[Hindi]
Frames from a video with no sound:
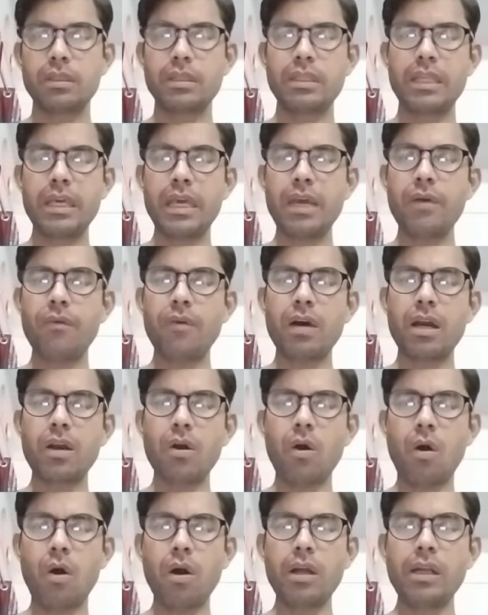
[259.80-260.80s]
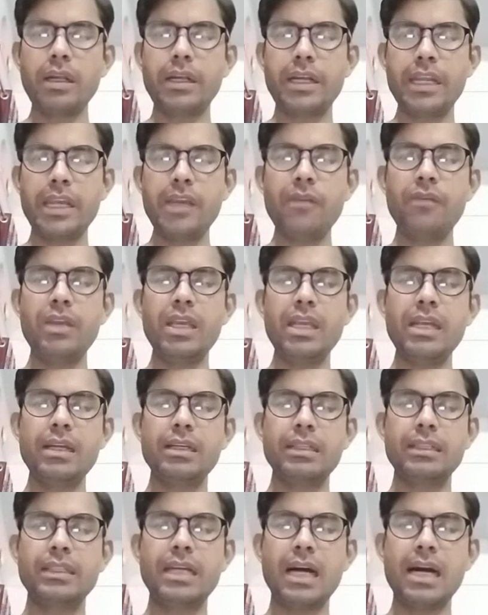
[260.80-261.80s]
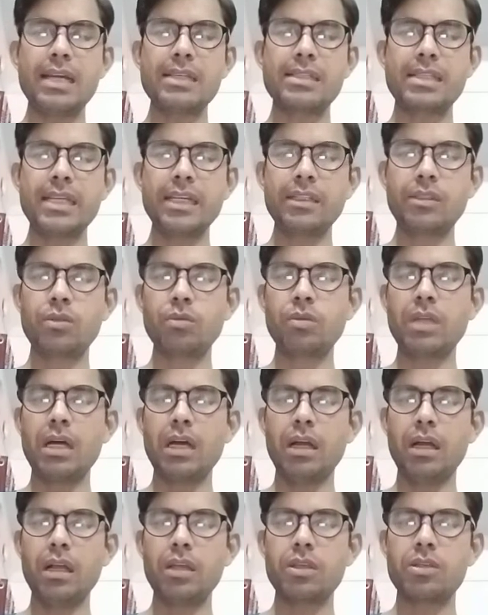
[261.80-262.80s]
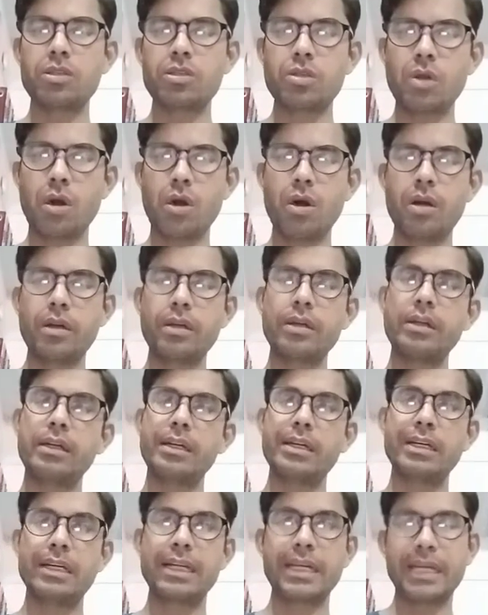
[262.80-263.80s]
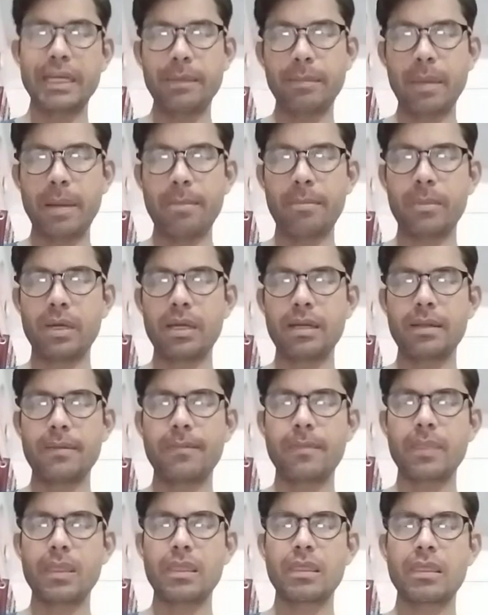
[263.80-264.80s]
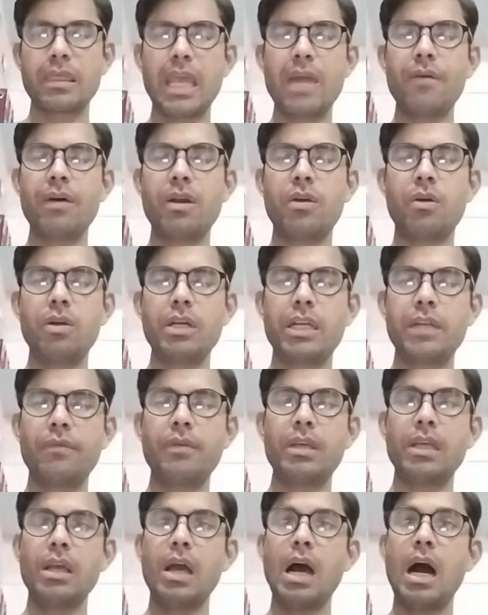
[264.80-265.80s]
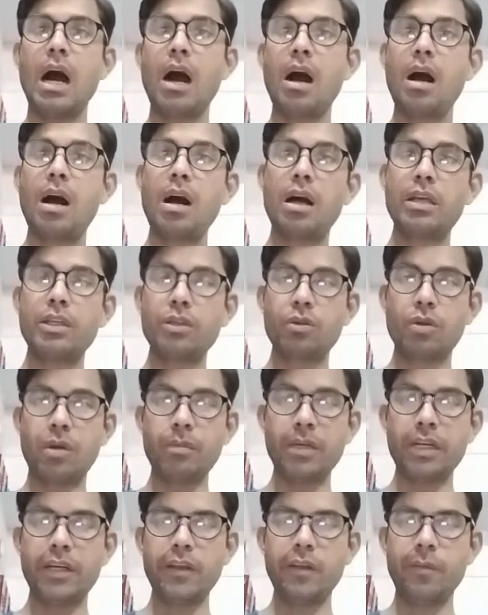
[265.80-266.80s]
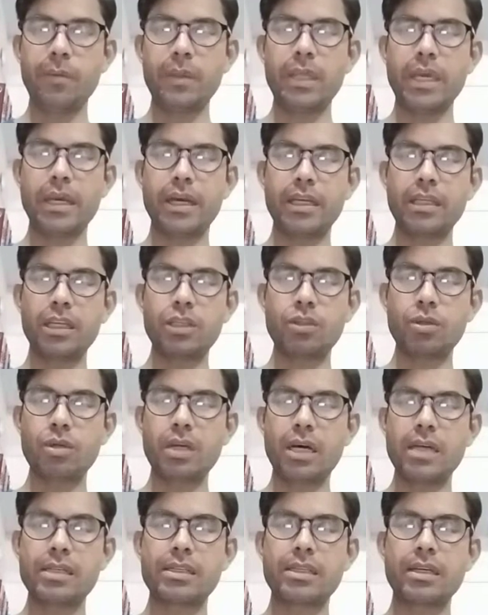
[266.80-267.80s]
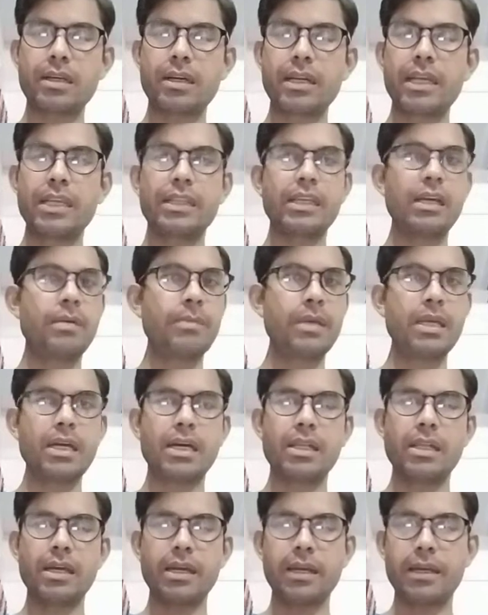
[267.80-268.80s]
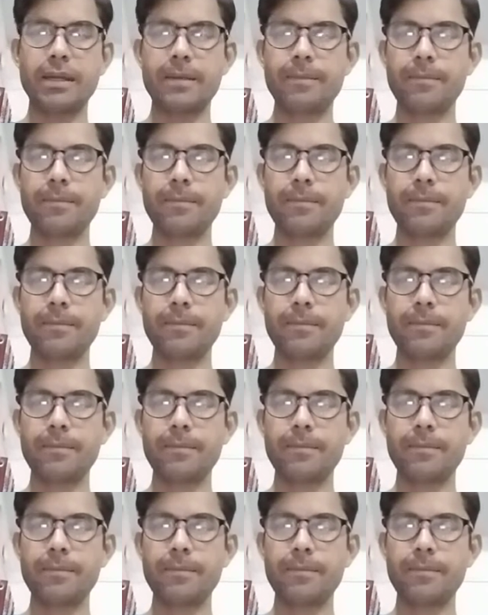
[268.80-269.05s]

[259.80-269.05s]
दे वर ऑन टी वी डांसिंग टू द सॉन्ग रिमेंबर दे वर ऑन टी वी हाँ इनको हमने टी वी पर देखा था जो डांस कर रहे थे हमें याद आ गया